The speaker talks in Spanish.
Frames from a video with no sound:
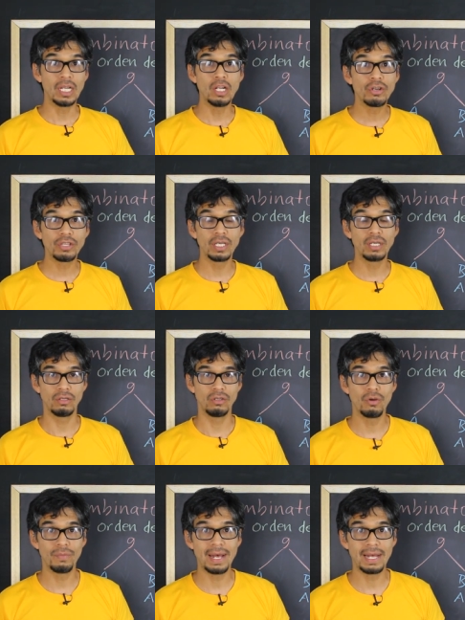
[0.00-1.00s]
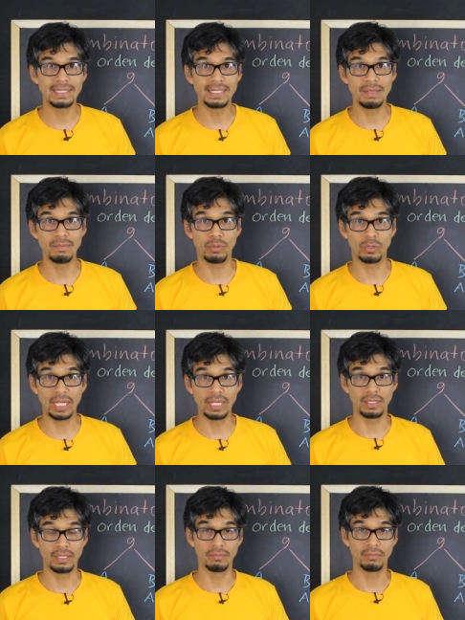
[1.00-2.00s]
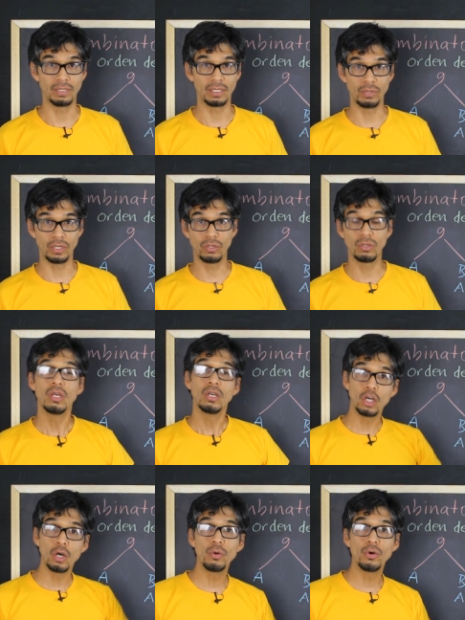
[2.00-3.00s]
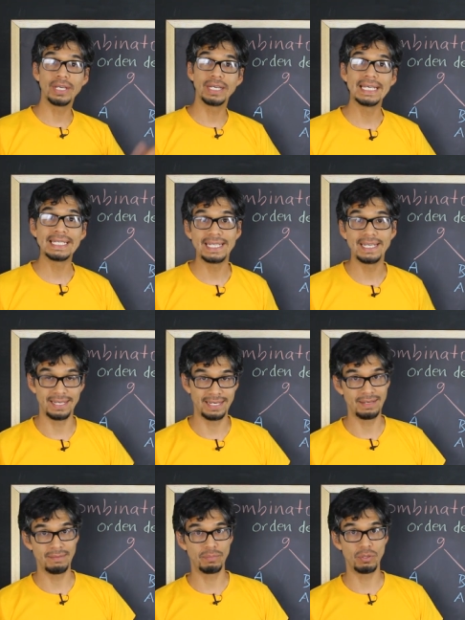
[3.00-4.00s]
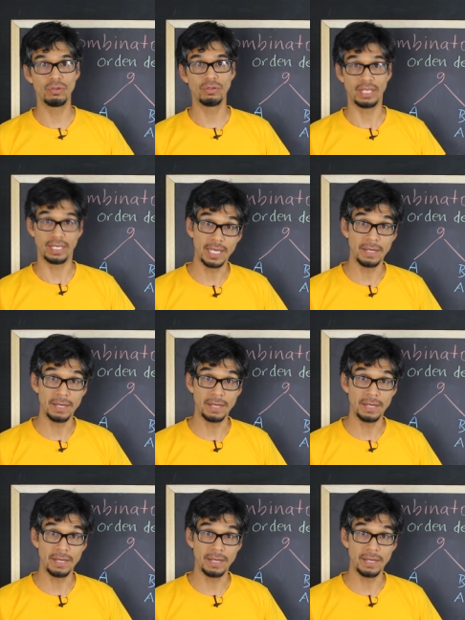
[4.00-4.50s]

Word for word: el orden no va a ser importante, ¿de acuerdo? Como en este ejemplo de